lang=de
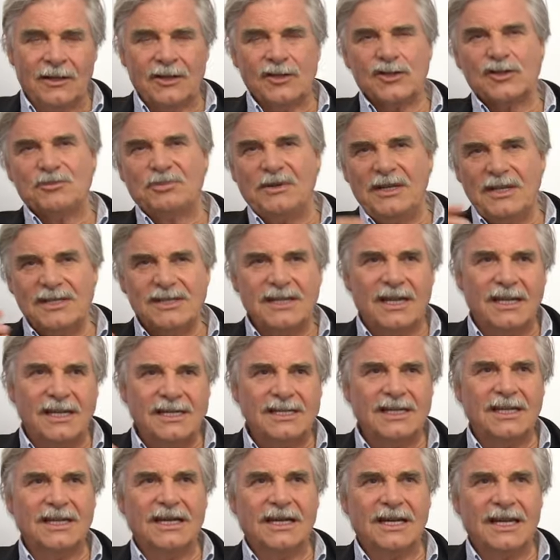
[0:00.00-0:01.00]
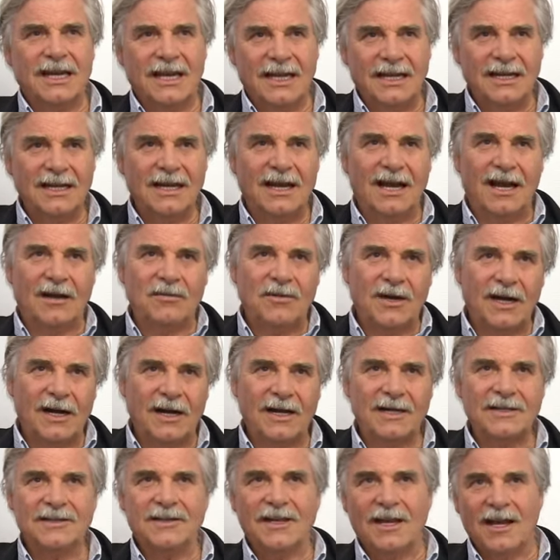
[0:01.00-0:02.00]
Spießer ist er ja keiner, aber
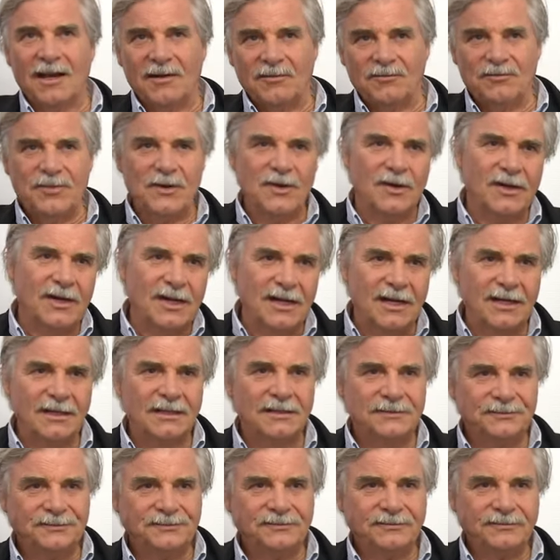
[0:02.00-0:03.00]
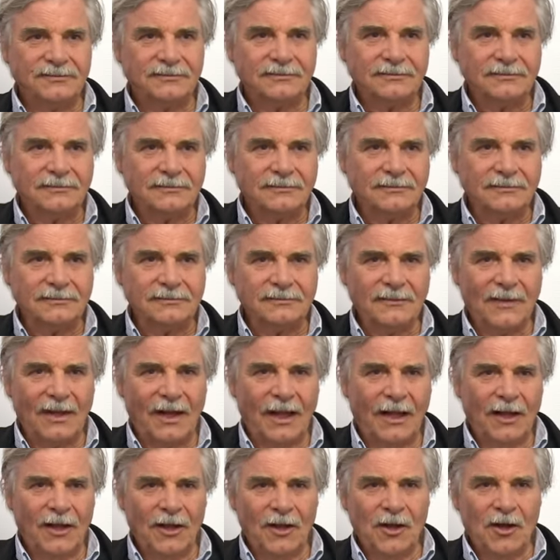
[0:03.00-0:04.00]
halt der Bürger
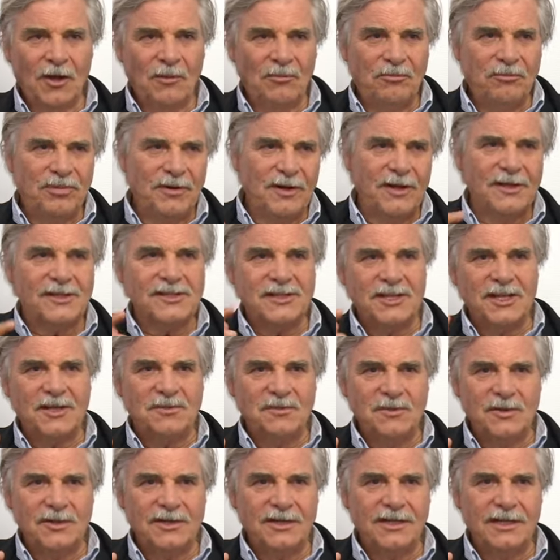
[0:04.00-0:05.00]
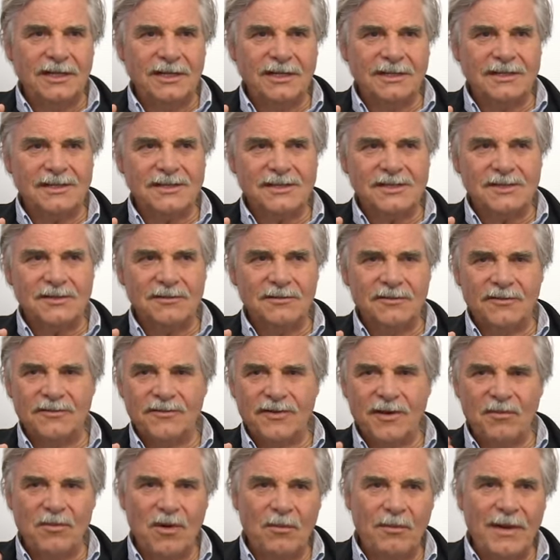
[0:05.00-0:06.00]
plötzlich mutiert zu,
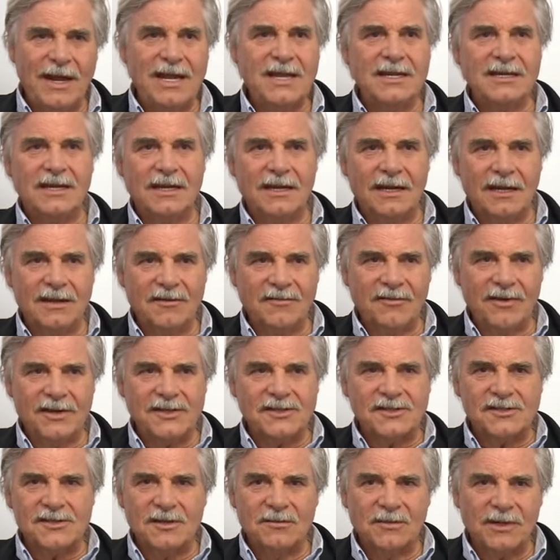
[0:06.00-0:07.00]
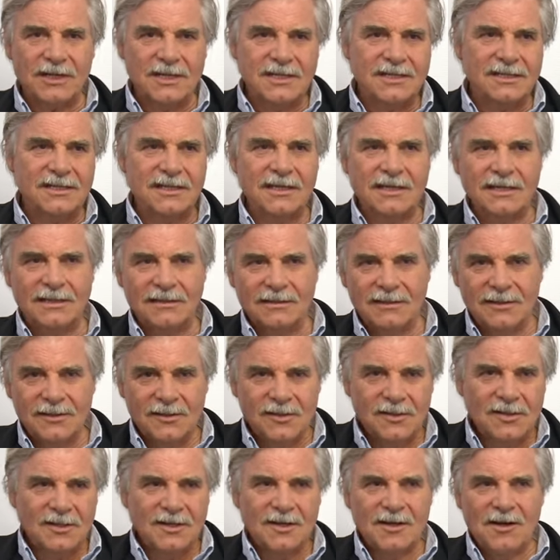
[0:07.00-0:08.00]
für Momente jedenfalls zu einem richtigen
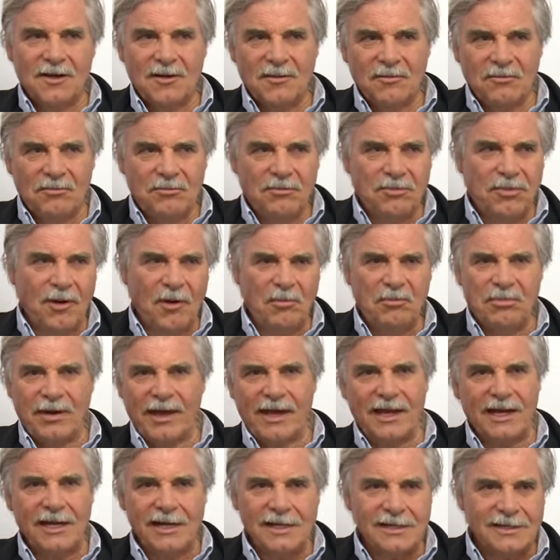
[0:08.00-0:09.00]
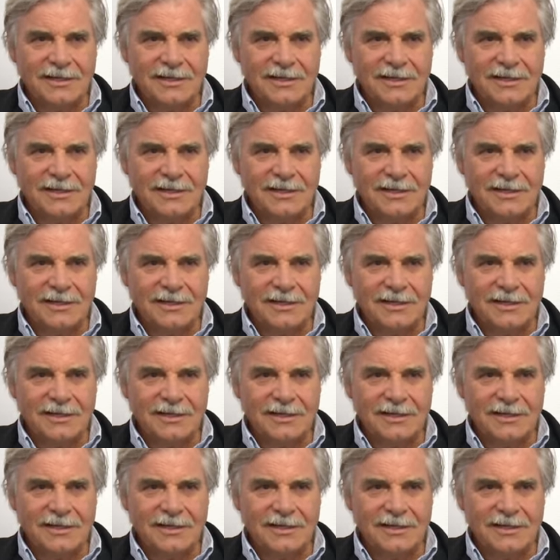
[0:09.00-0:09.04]
Bobhelden